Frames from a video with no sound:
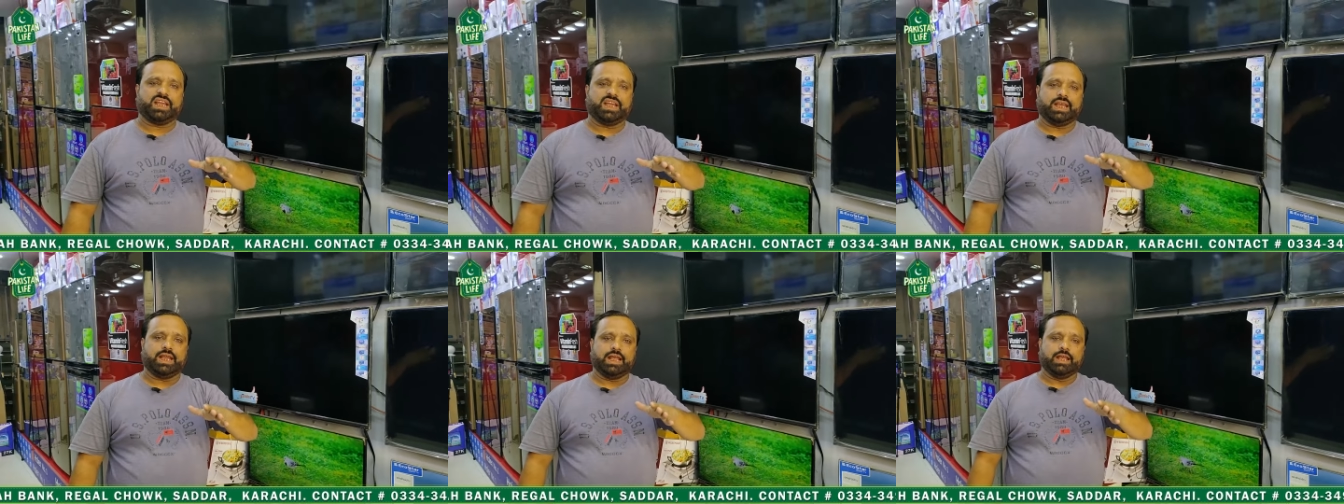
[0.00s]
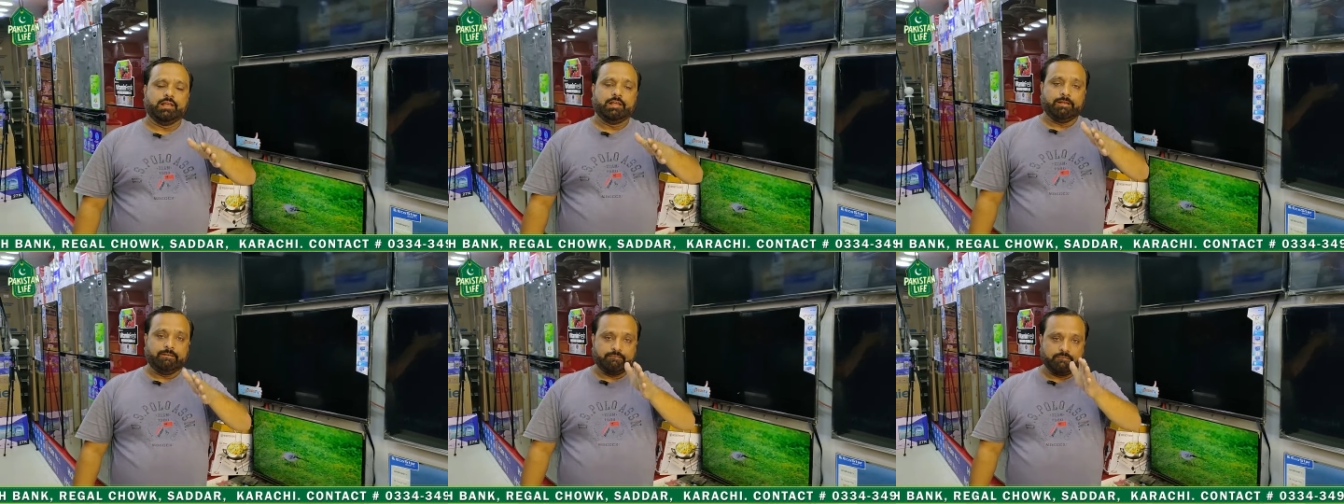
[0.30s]
की है
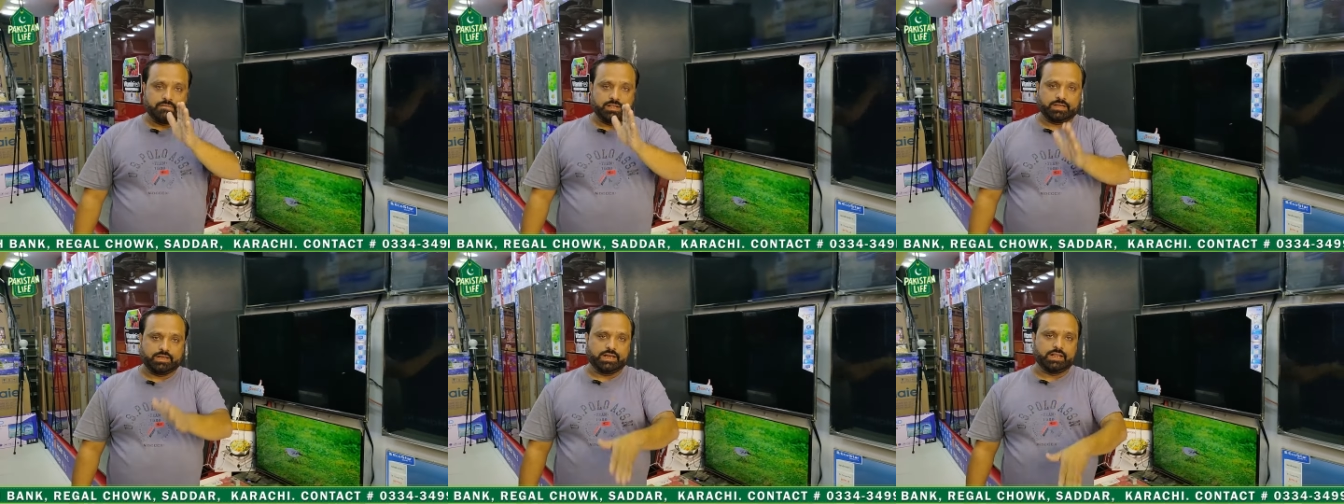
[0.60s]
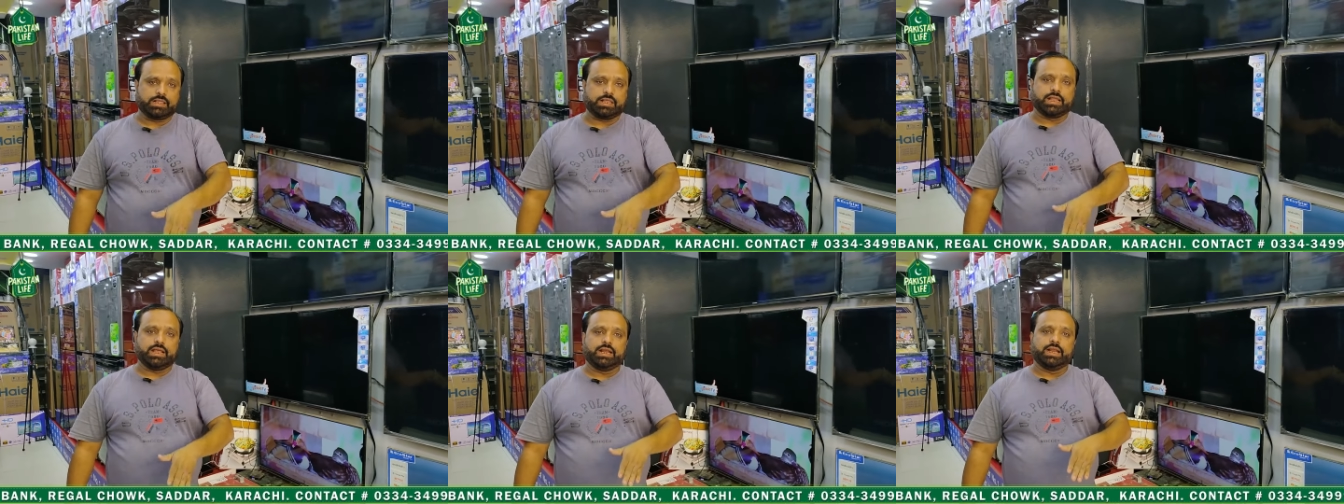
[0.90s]

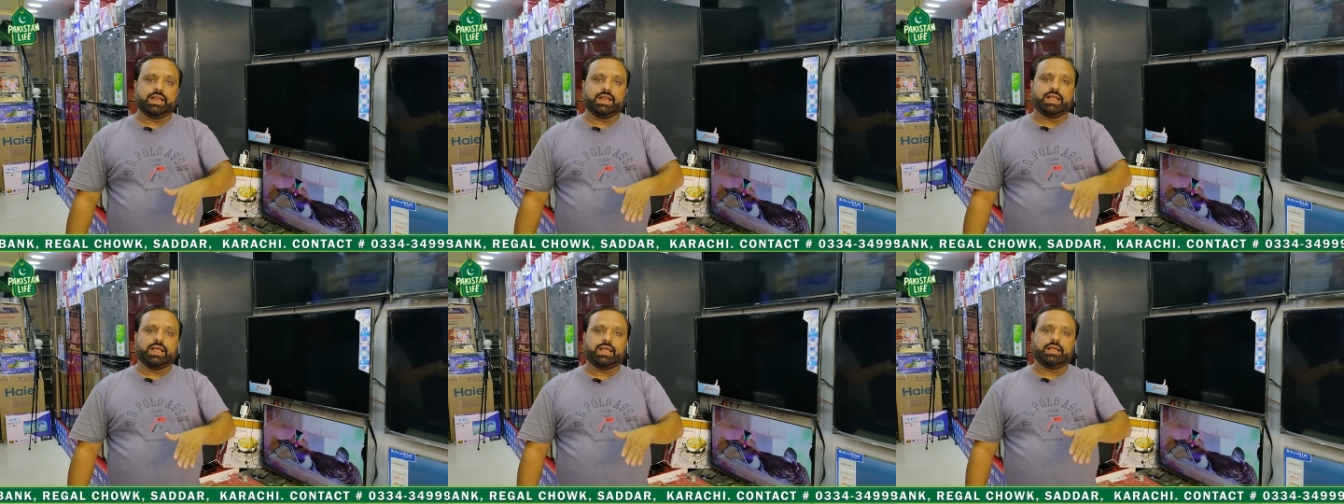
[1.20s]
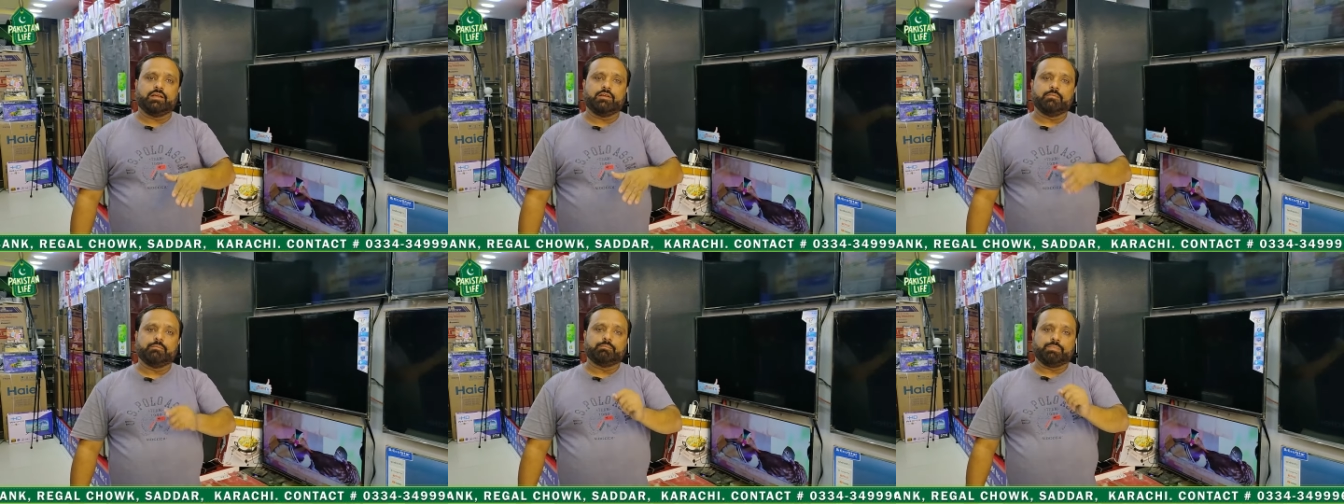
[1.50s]
तीतीय ले ले
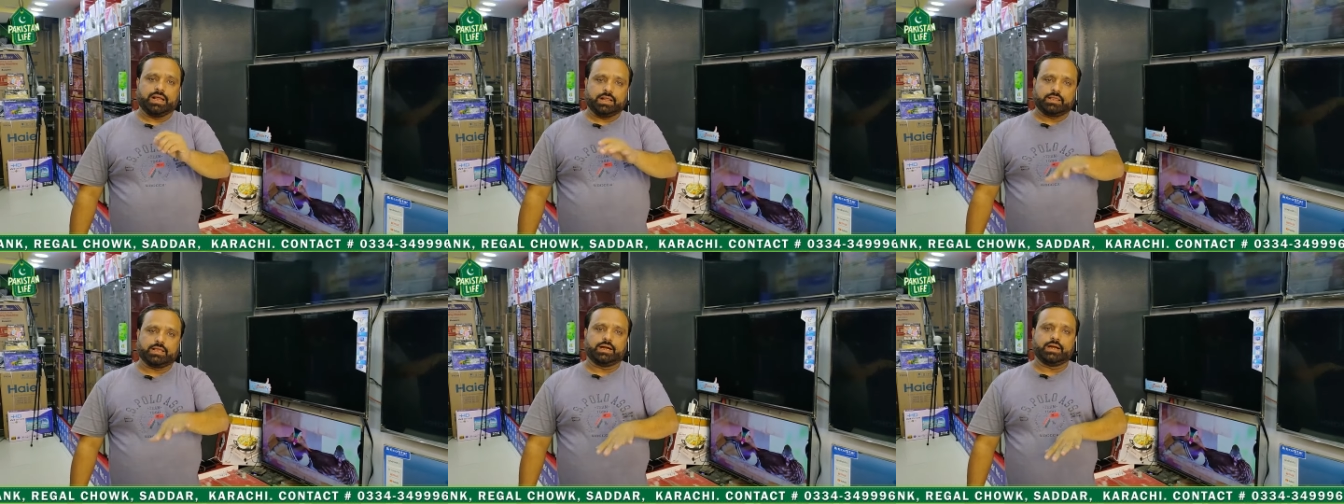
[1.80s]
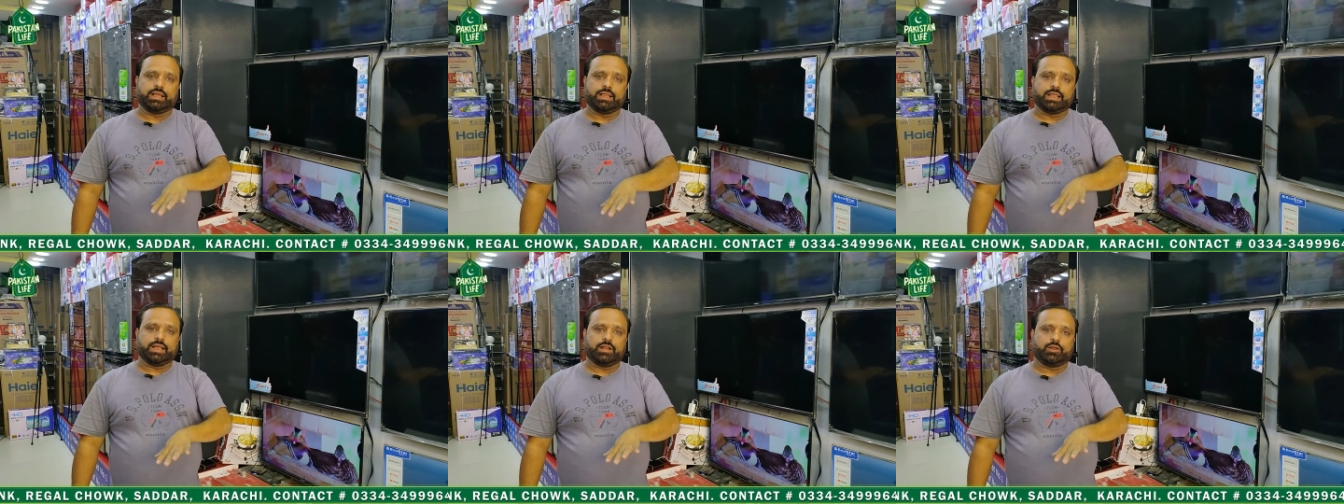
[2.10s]

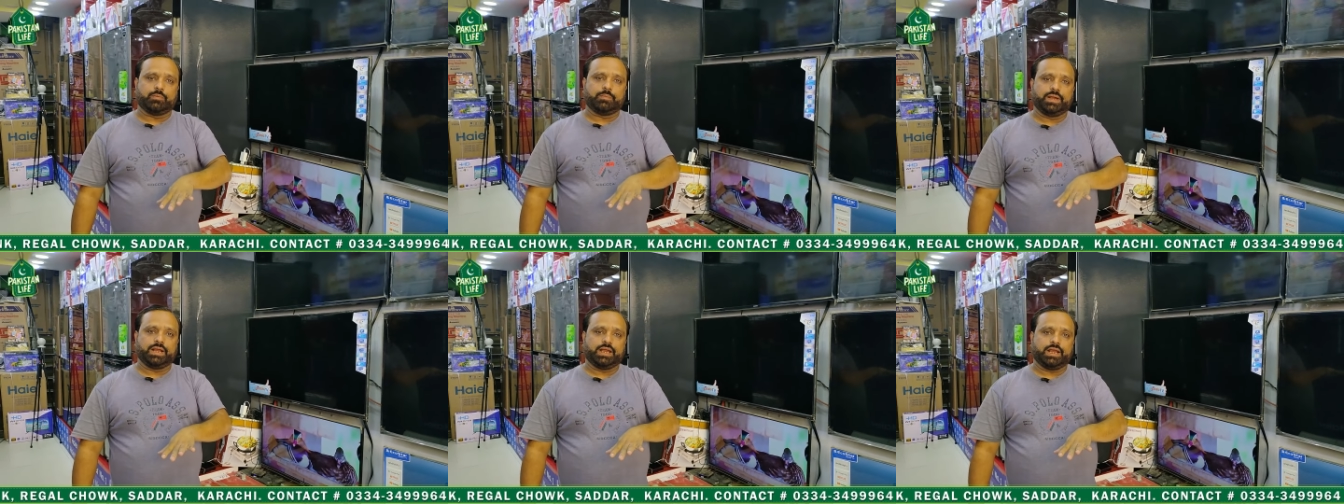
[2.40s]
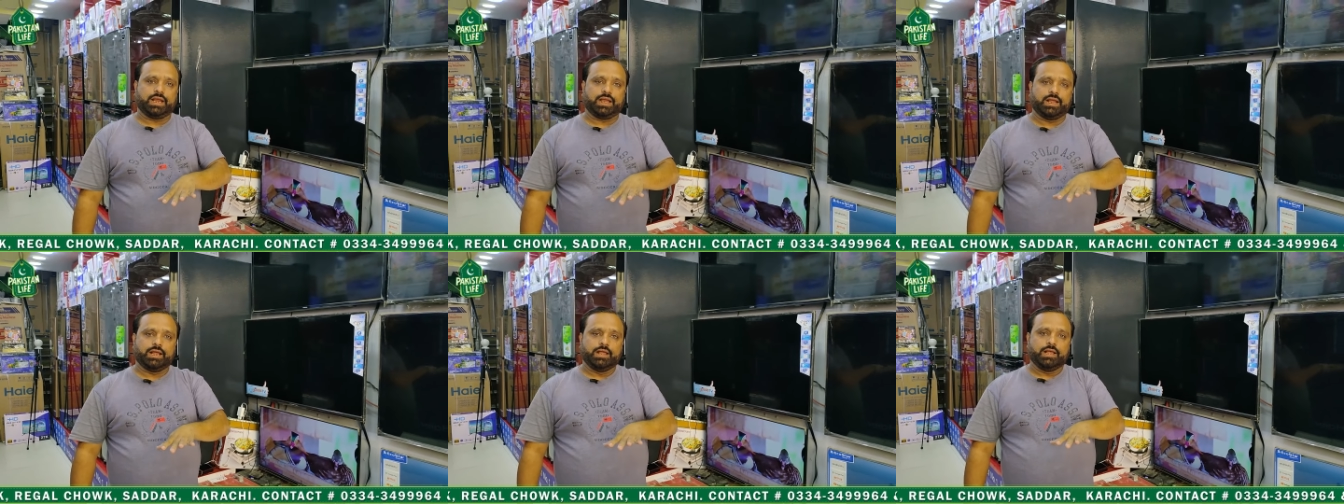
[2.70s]
पैंसठ हज़ार रूपए
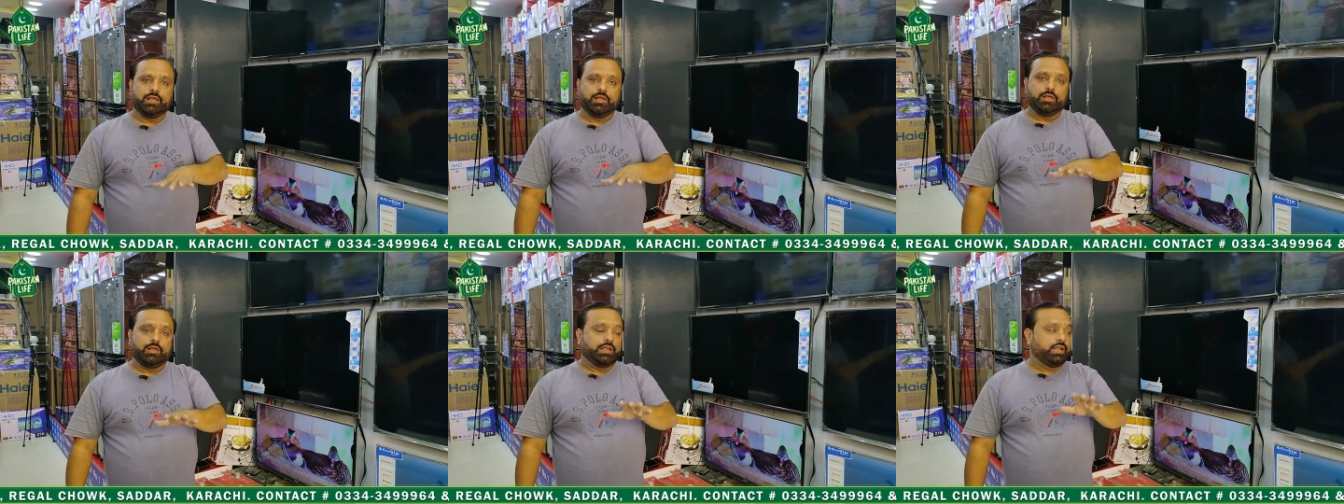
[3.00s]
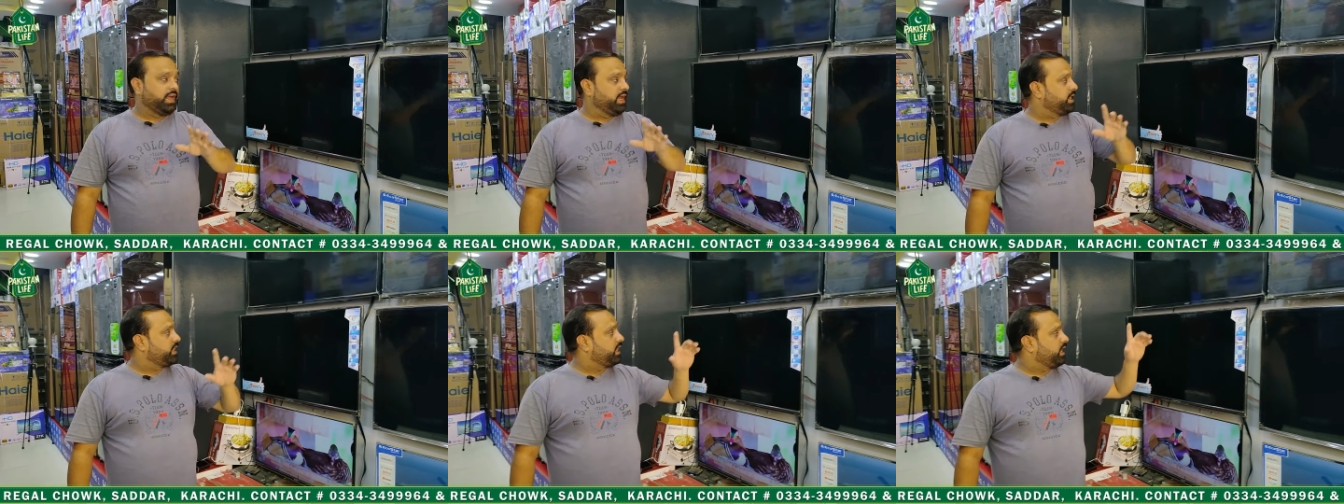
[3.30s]
की है ठीक है एक